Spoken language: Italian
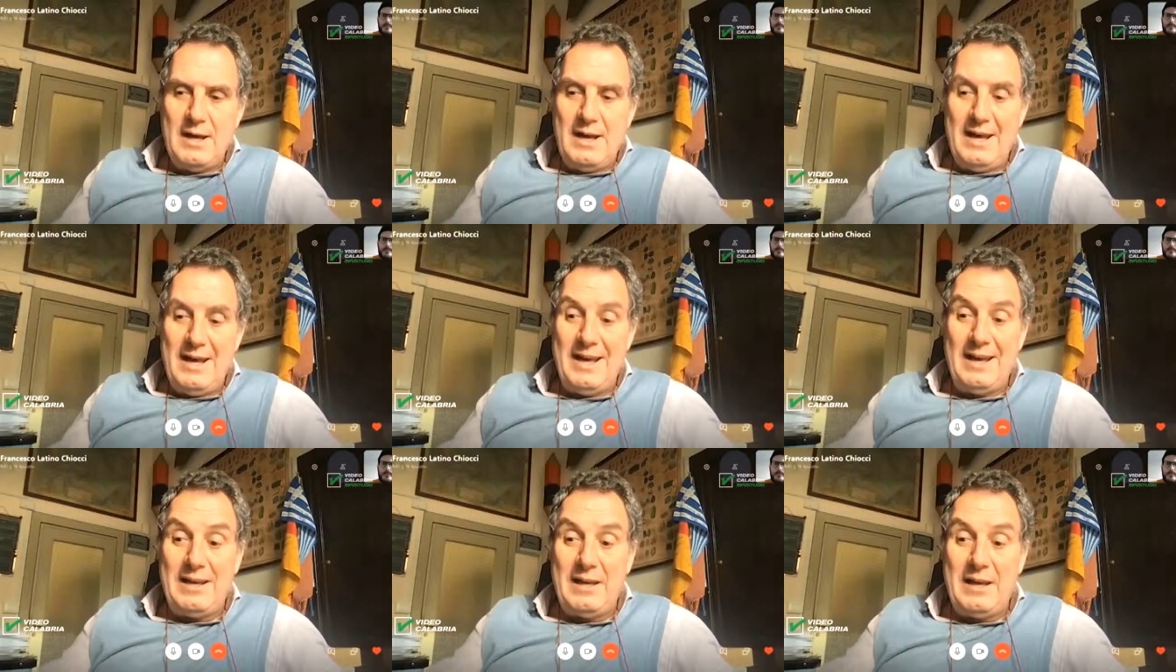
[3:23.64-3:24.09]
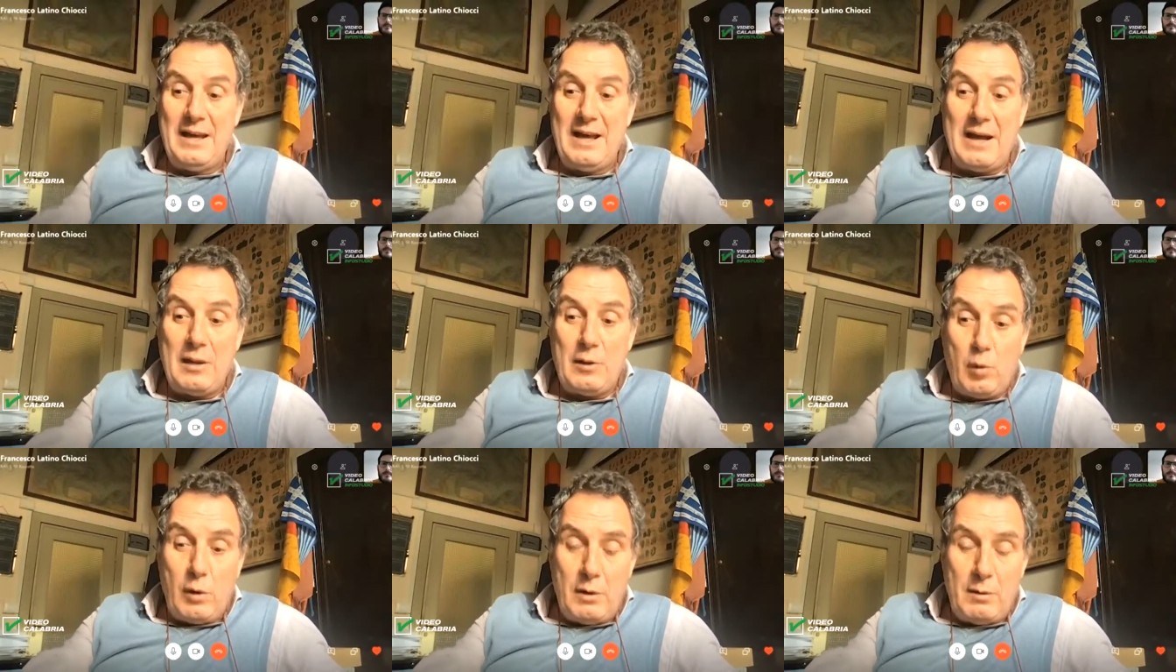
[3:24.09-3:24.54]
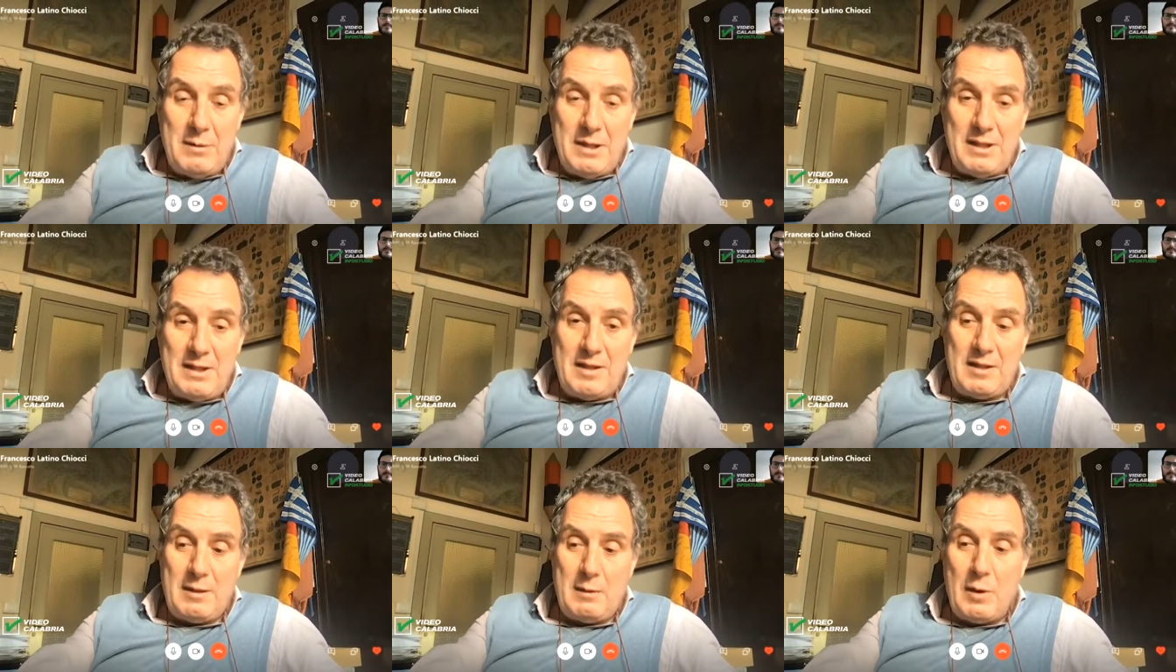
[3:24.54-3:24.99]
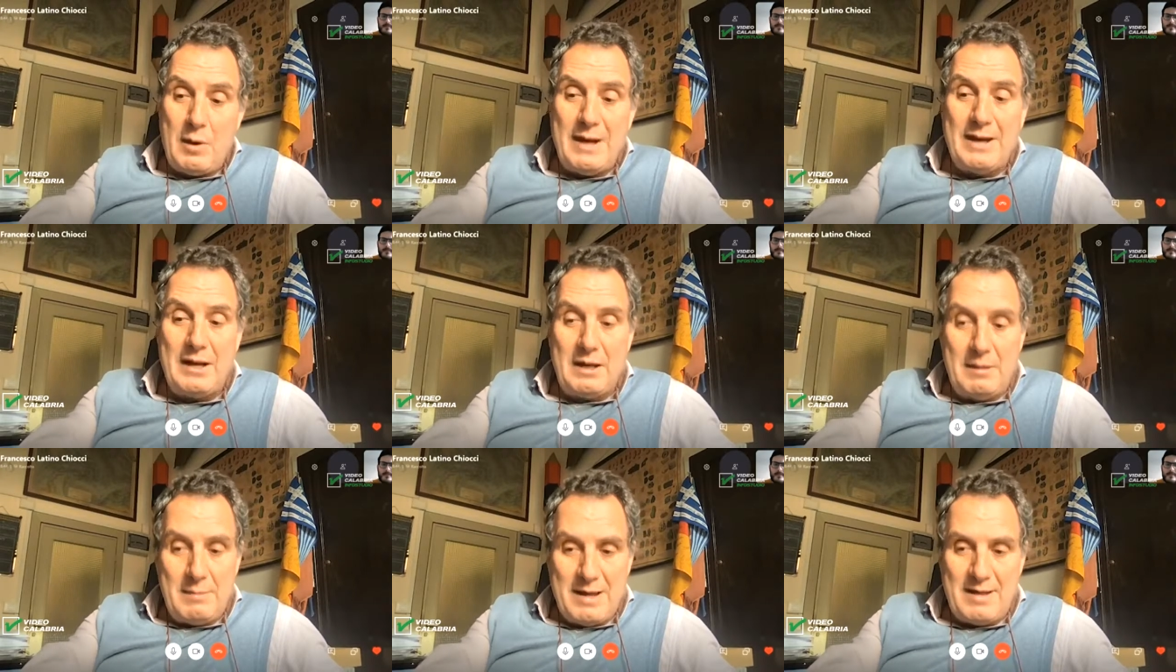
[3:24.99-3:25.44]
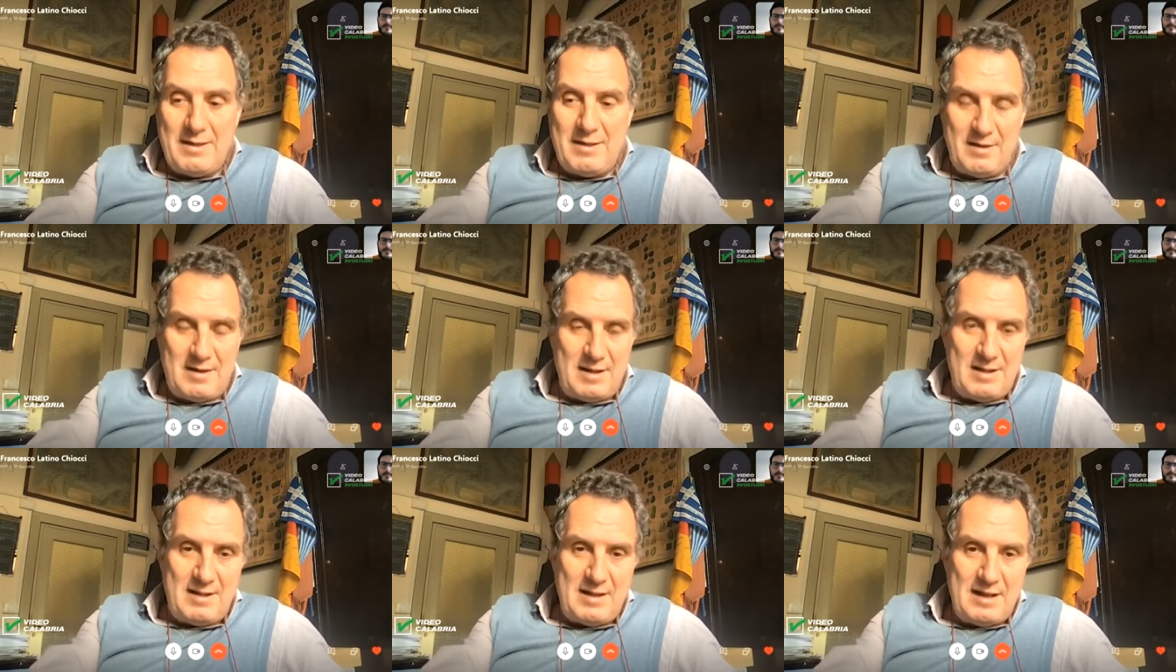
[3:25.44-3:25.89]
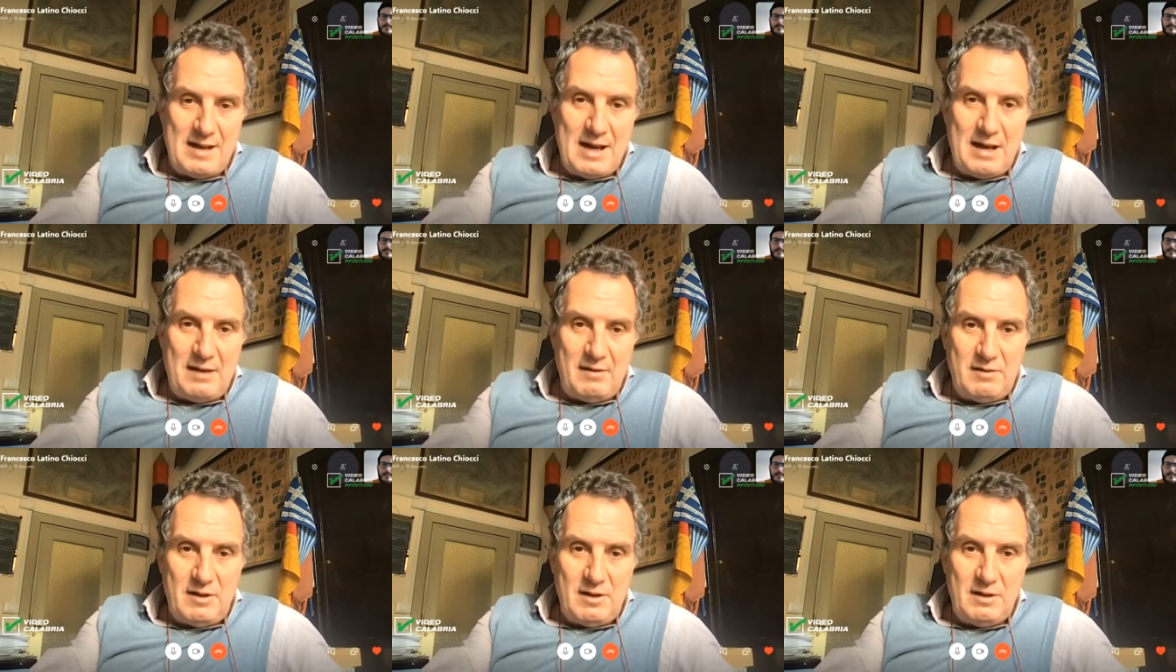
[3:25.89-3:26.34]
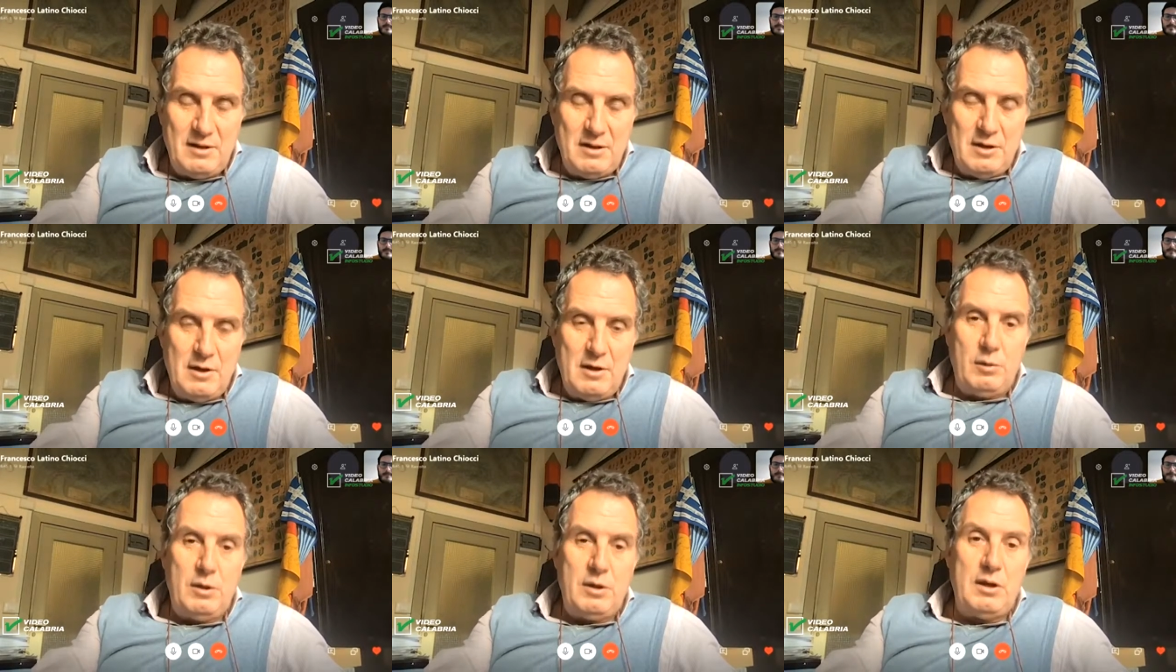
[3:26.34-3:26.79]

è che attualmente siamo anche rimasti senza navi,